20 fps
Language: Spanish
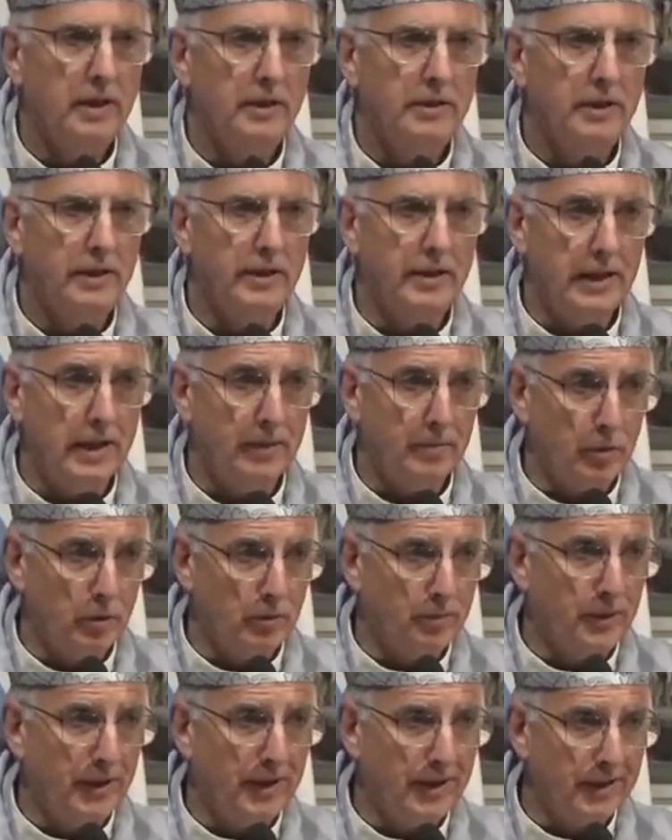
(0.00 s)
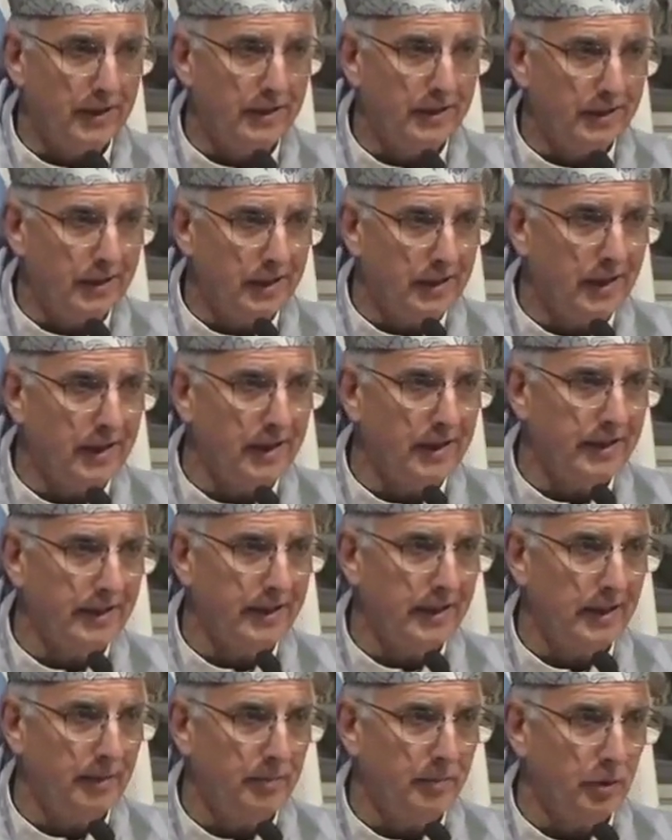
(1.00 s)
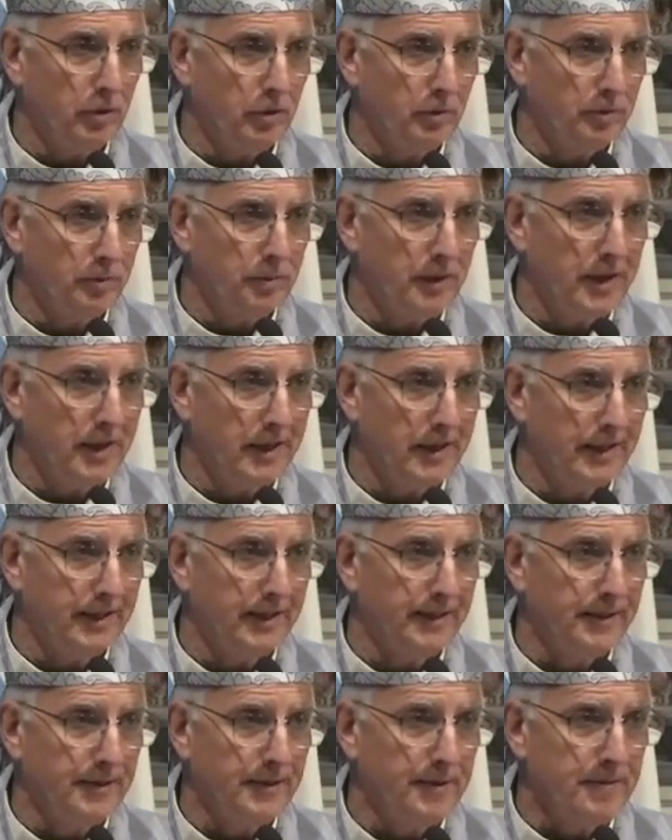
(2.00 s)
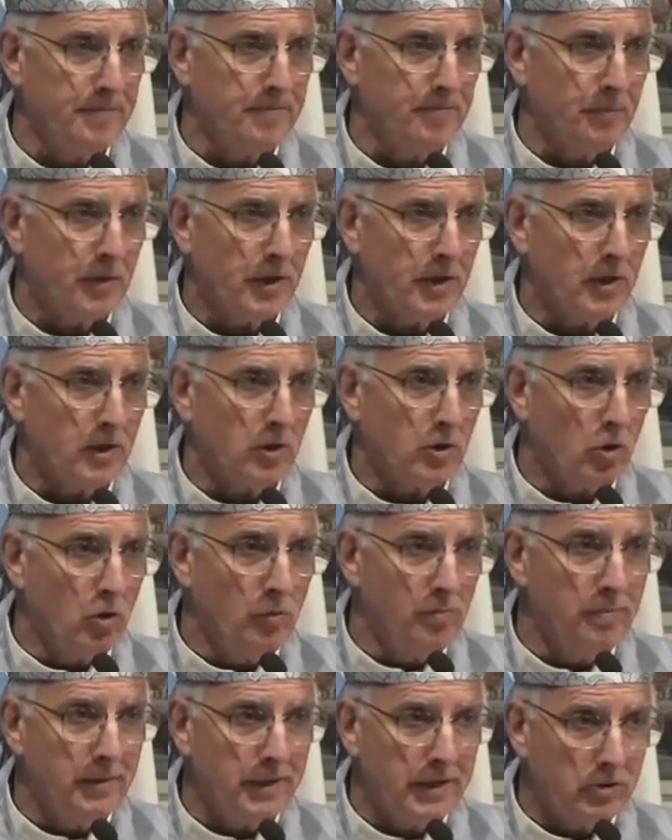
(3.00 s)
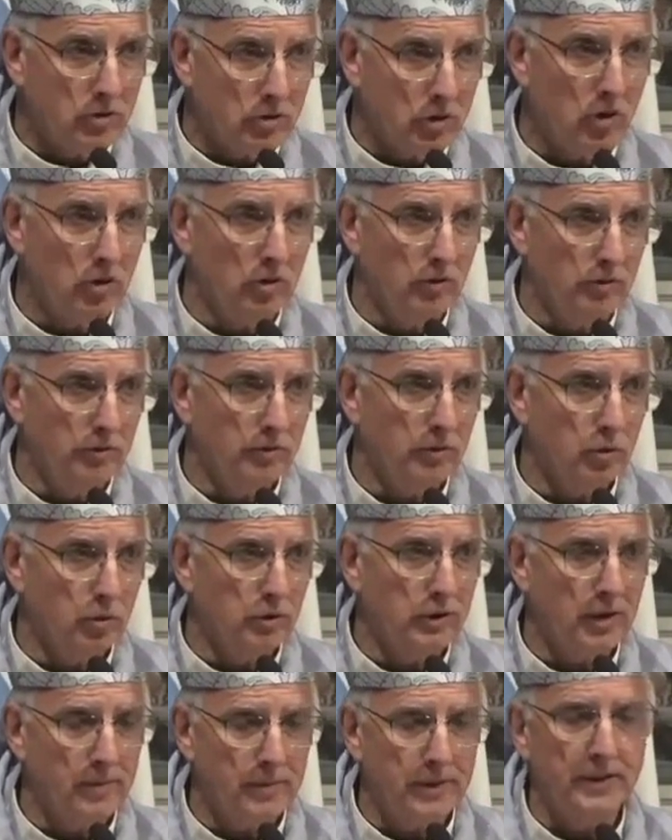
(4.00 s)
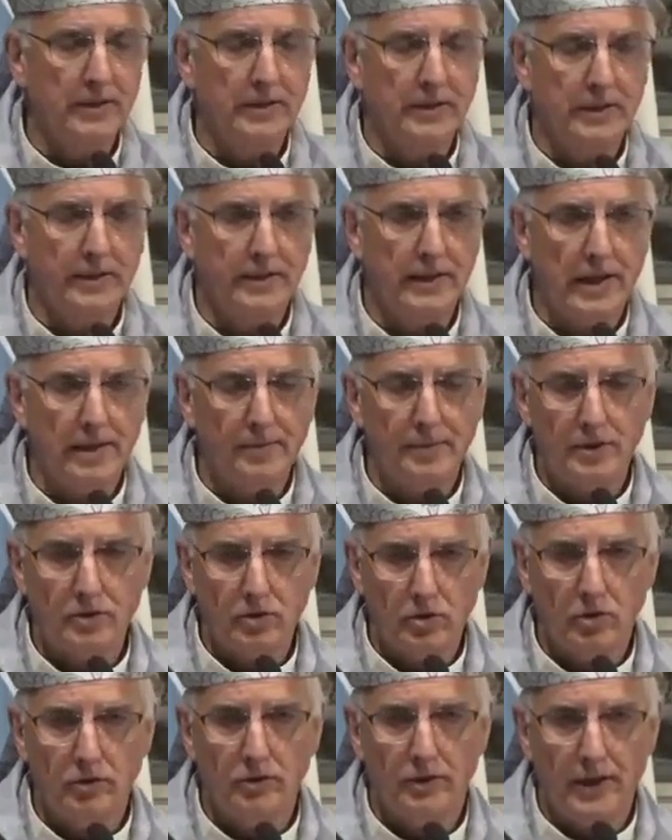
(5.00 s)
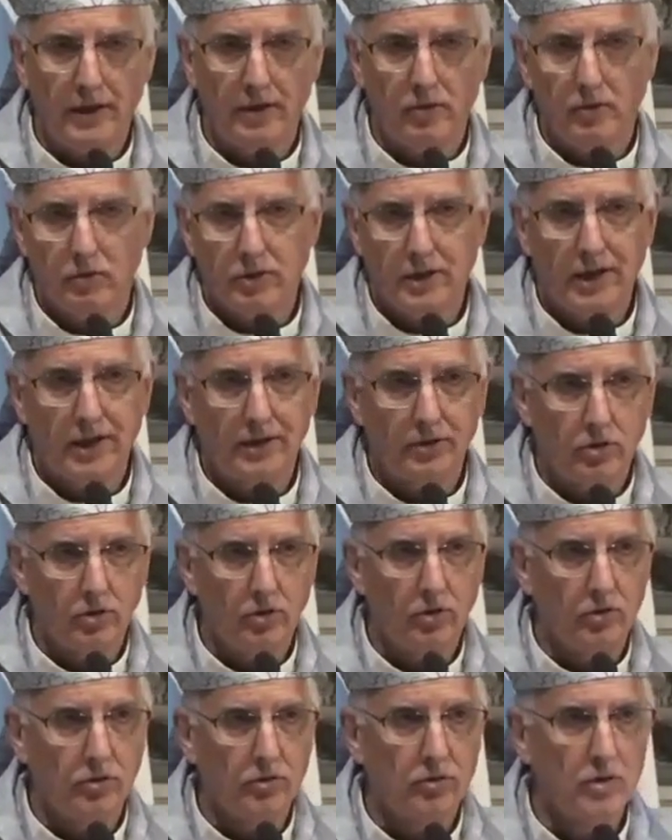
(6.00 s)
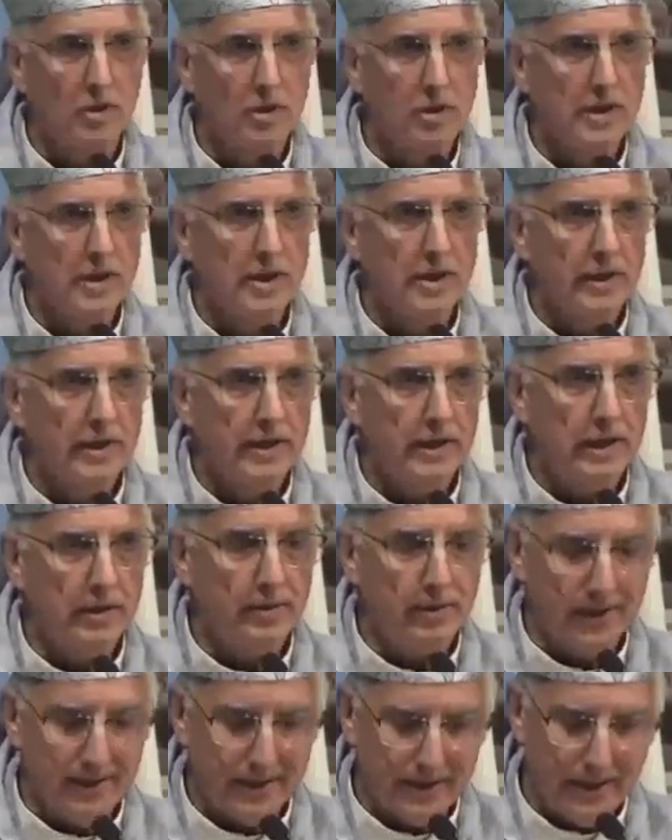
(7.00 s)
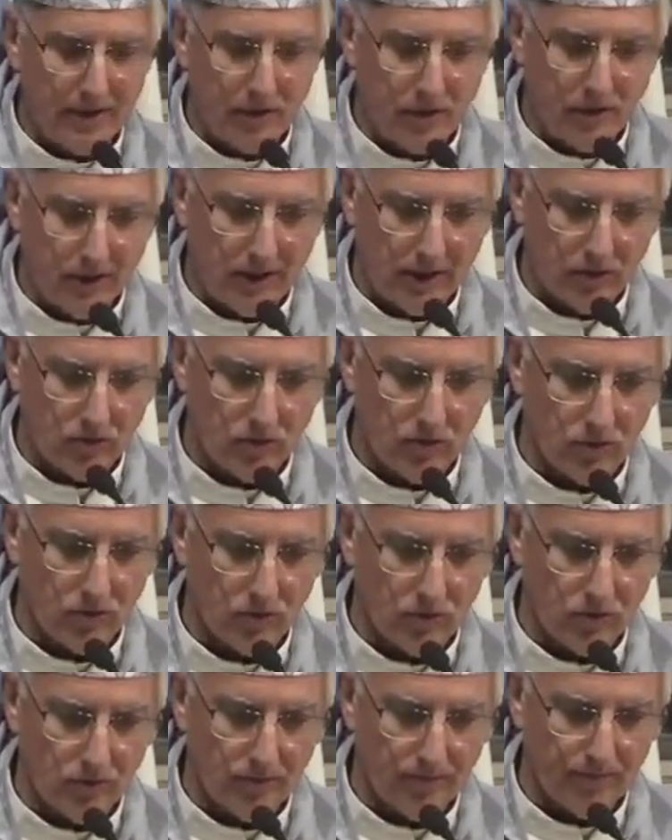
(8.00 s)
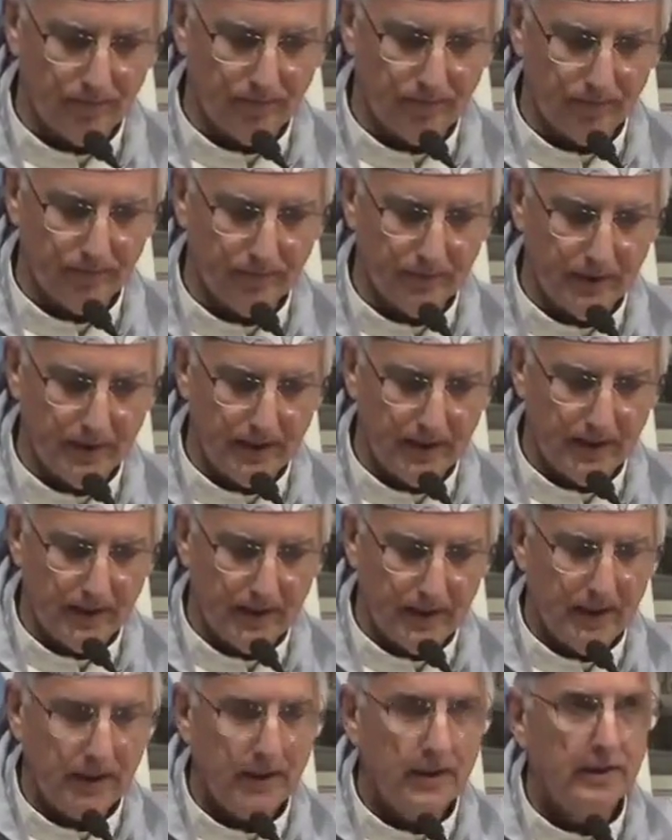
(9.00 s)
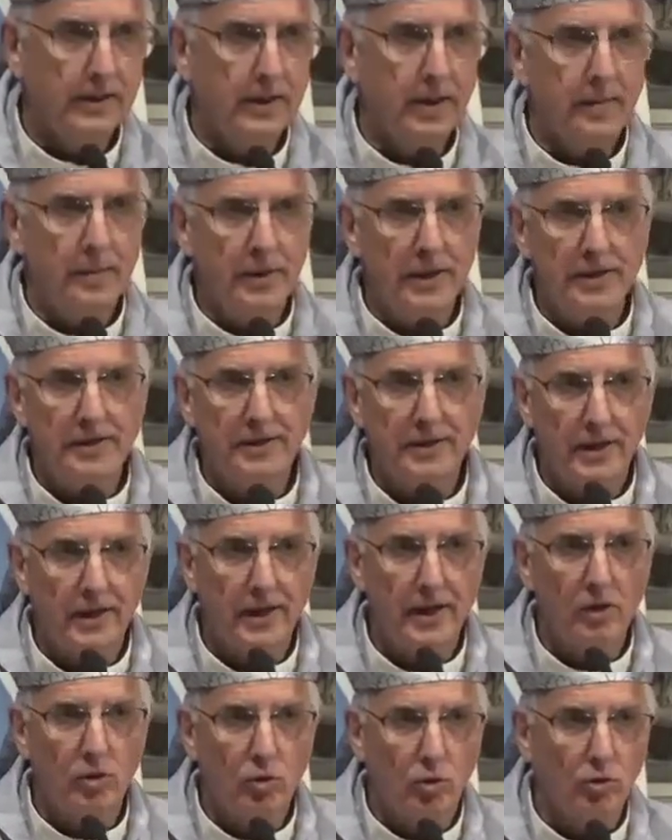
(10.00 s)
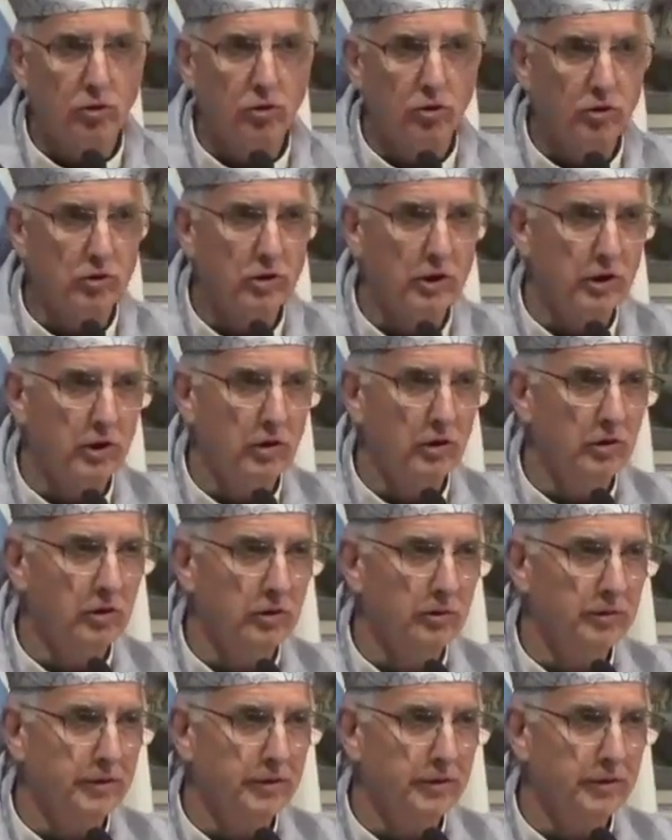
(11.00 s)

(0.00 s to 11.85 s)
desde la propia identidad y la propia convicción justamente de la misión de anunciar a todos el Evangelio de Jesús. También sería injusto si no